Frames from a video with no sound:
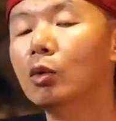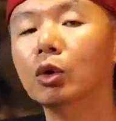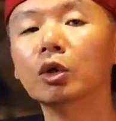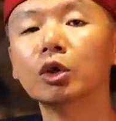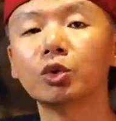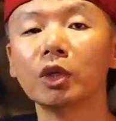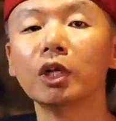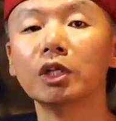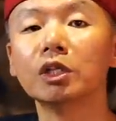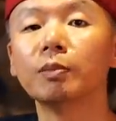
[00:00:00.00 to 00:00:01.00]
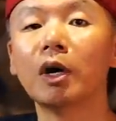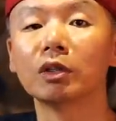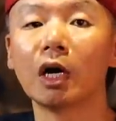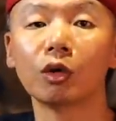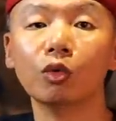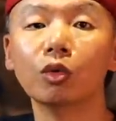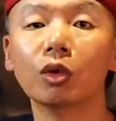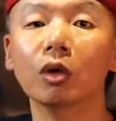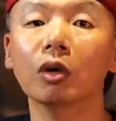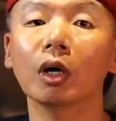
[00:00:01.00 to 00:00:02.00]
我如果觉得你是把我当
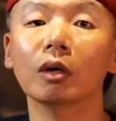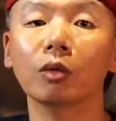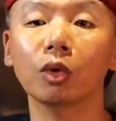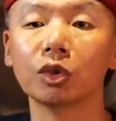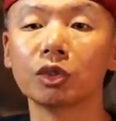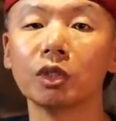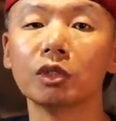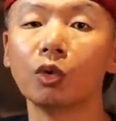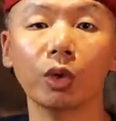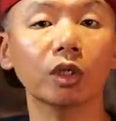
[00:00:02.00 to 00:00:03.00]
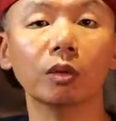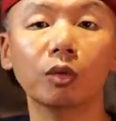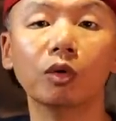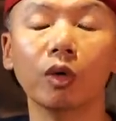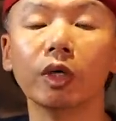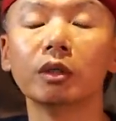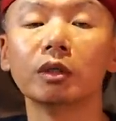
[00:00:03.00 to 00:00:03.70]
Google， 如果说甚至回都不回，